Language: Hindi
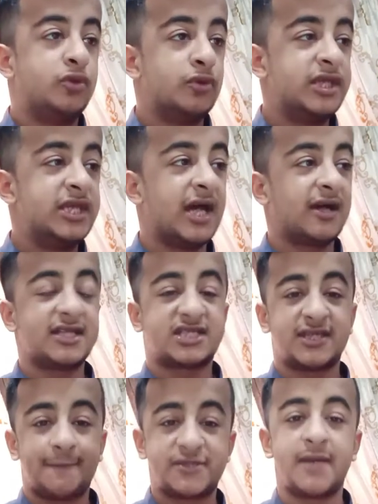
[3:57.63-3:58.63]
दुनिया का
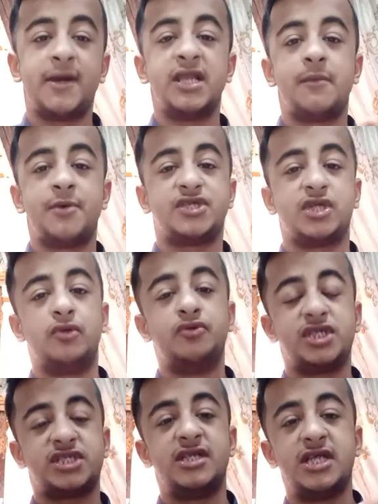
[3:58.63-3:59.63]
सबसे पहला पेशेंट हूँ
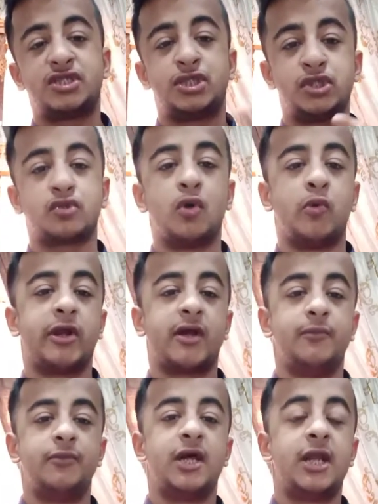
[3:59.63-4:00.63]
जिसने इस चीज़ को
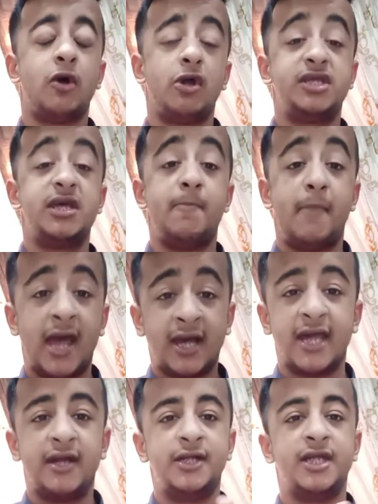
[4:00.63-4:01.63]
ओवरकम करा है और ये मैं
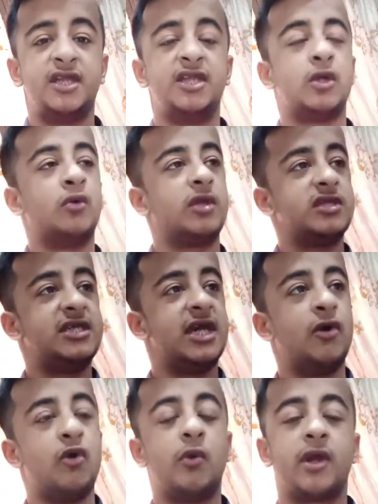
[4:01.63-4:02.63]
गारंटी देता हूँ कि
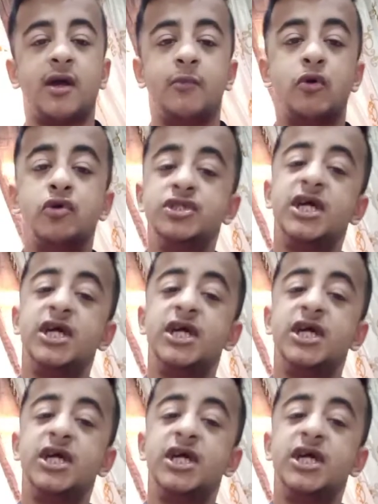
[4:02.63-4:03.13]
ये ओवरकम हो